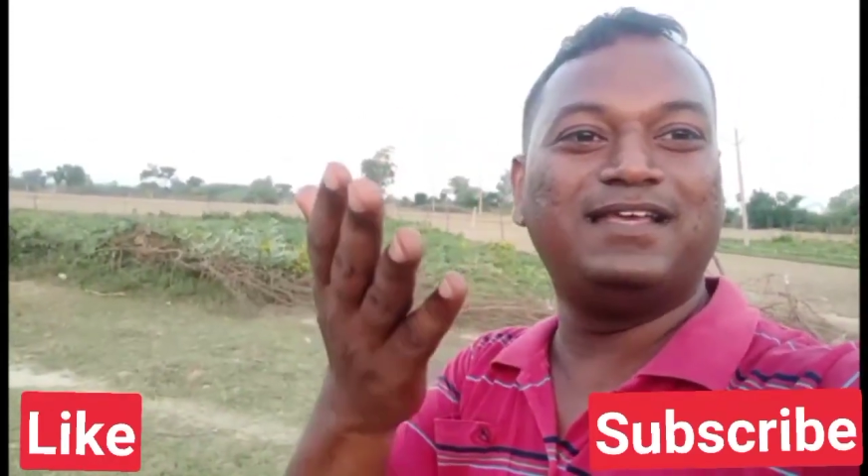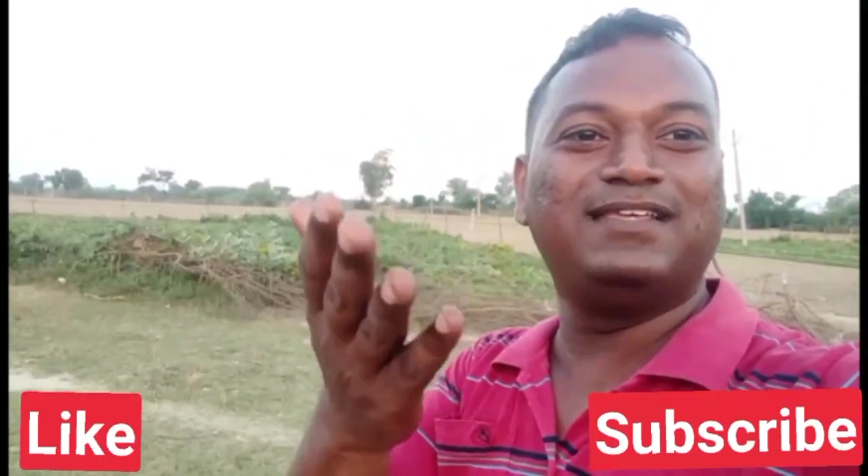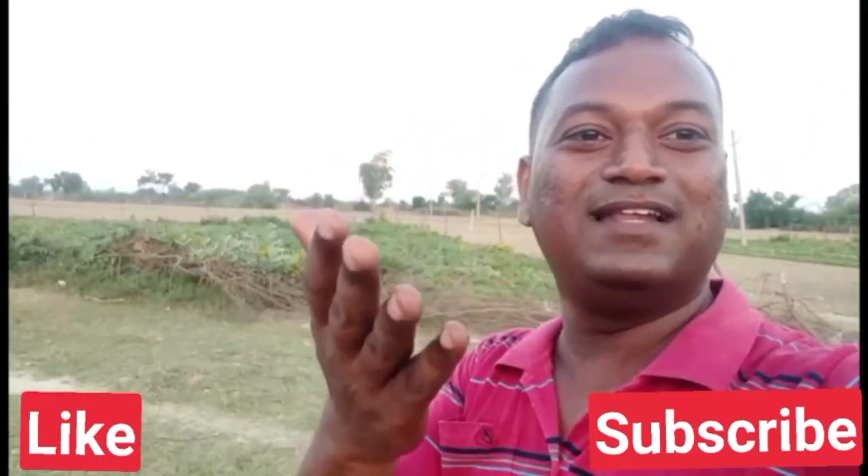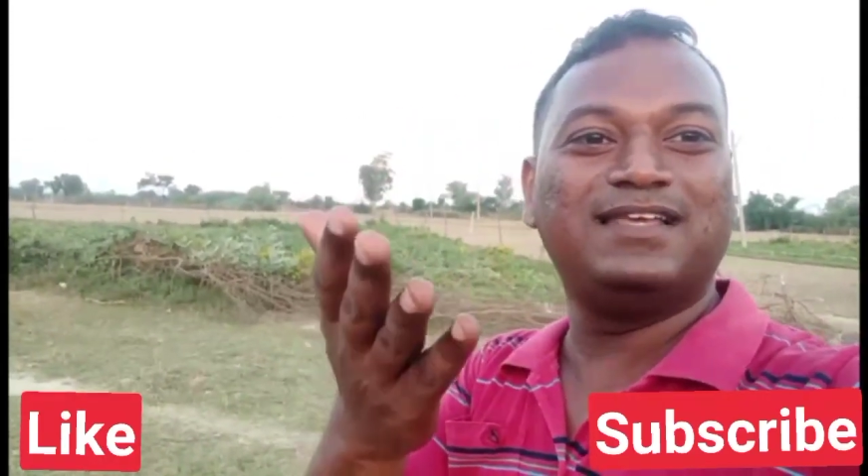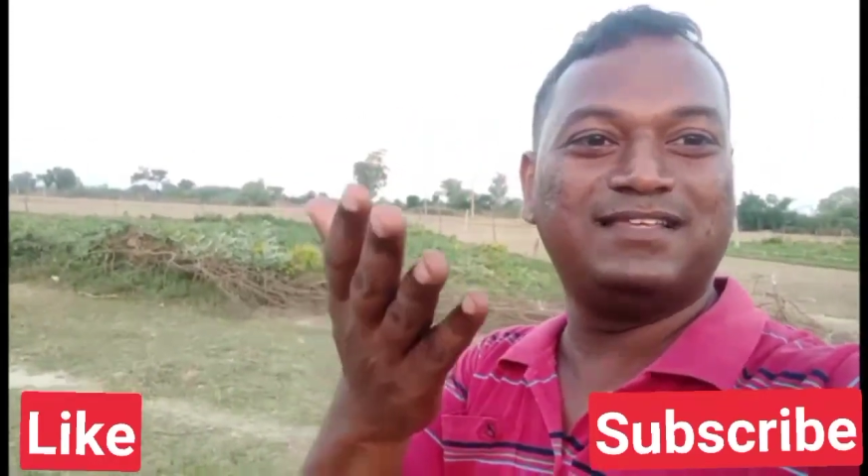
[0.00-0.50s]

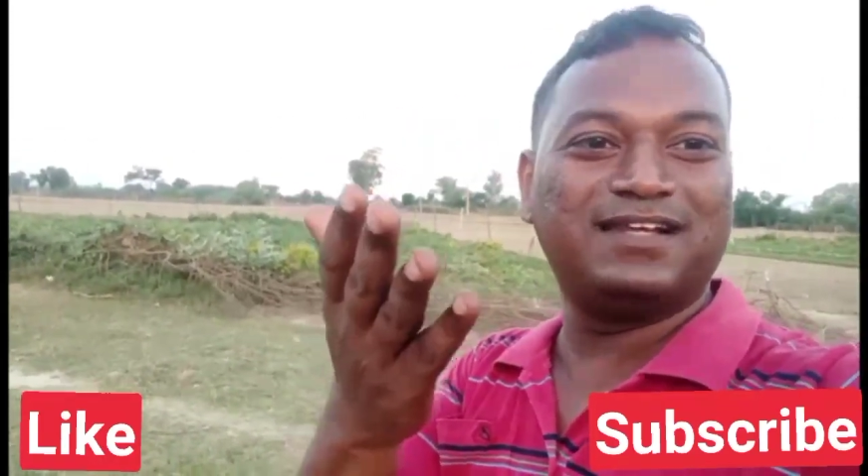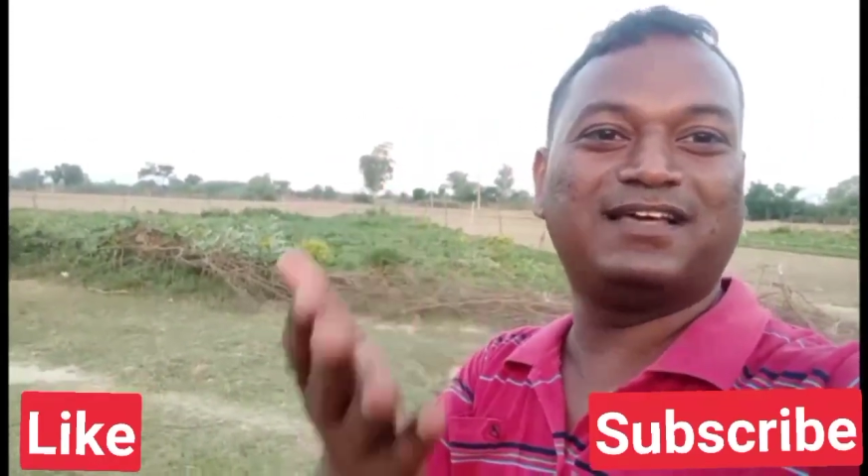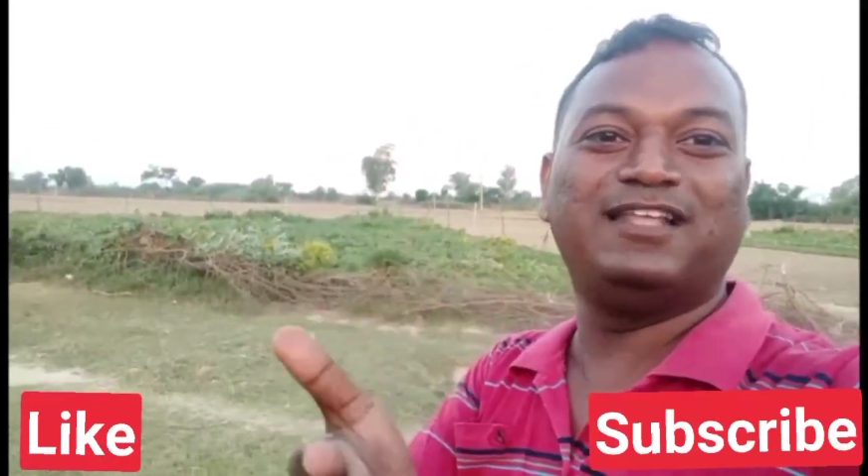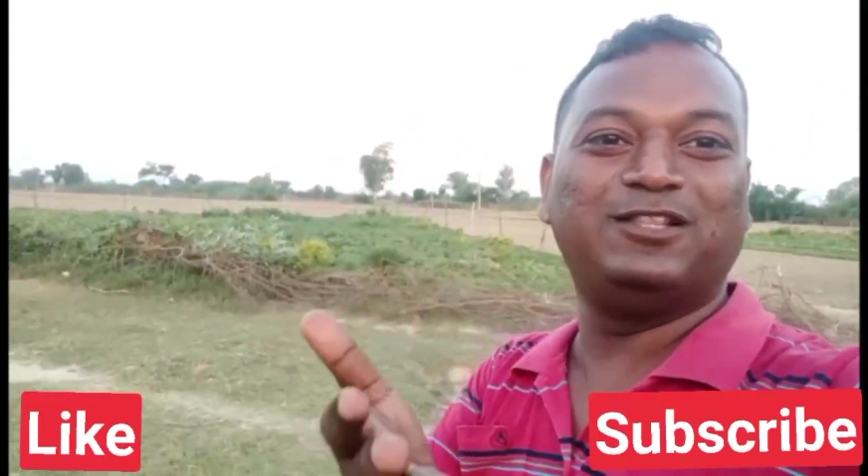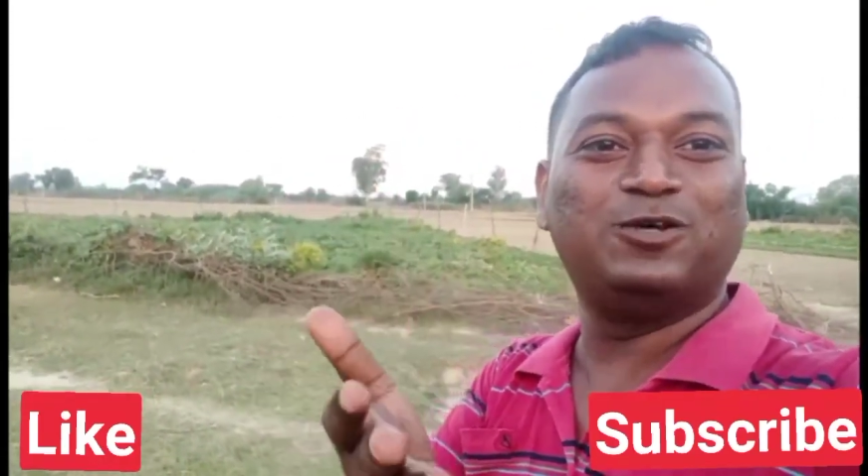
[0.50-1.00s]
डीजल ईजल
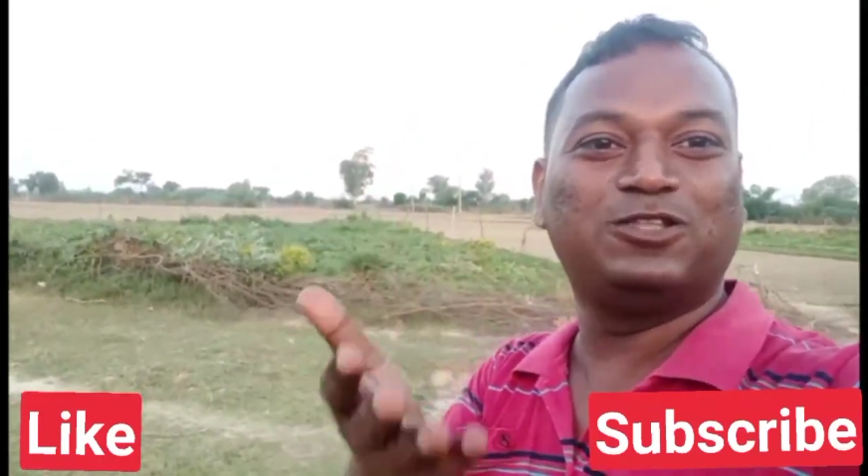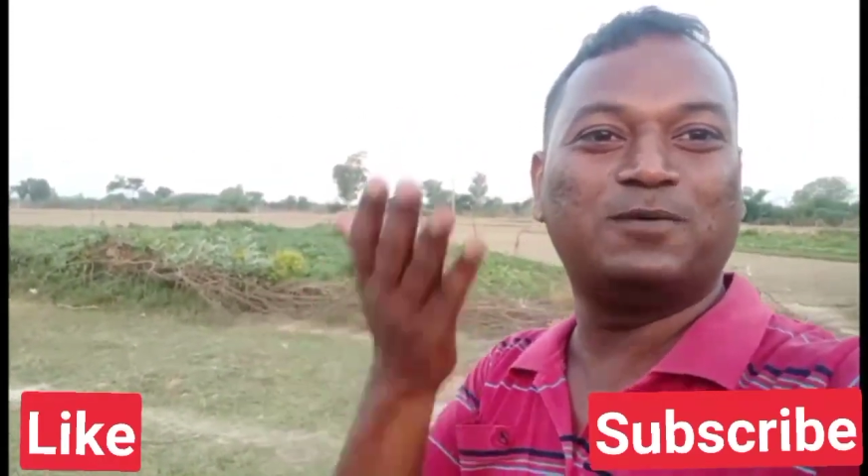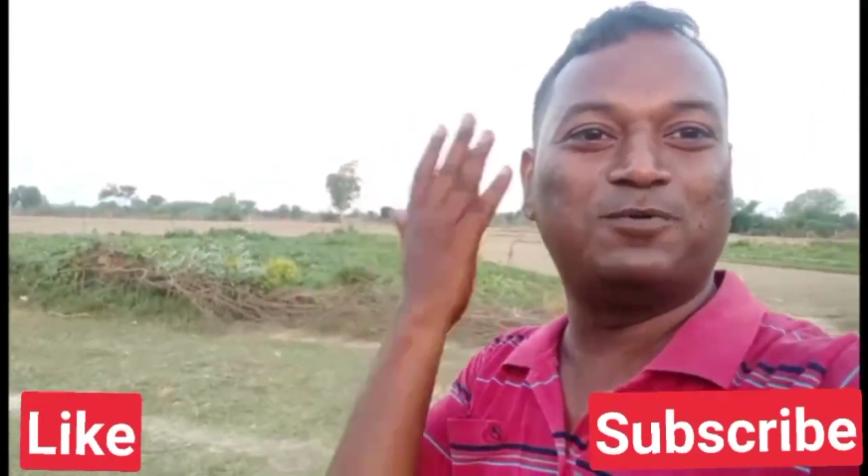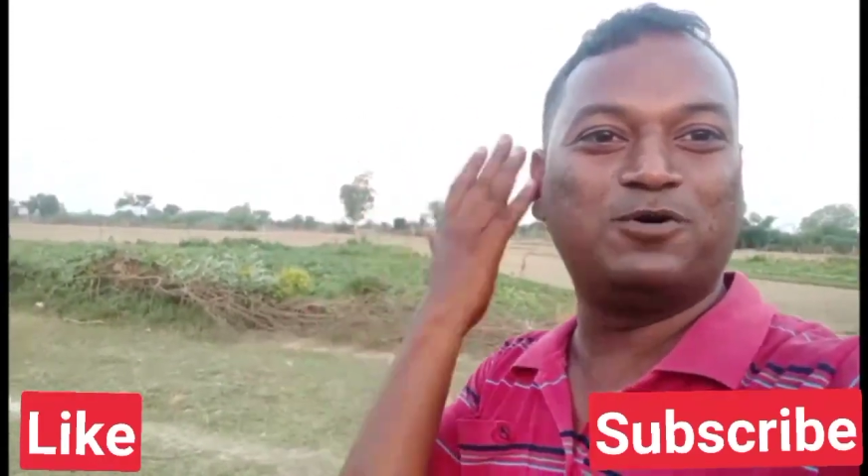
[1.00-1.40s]
खरीदो तब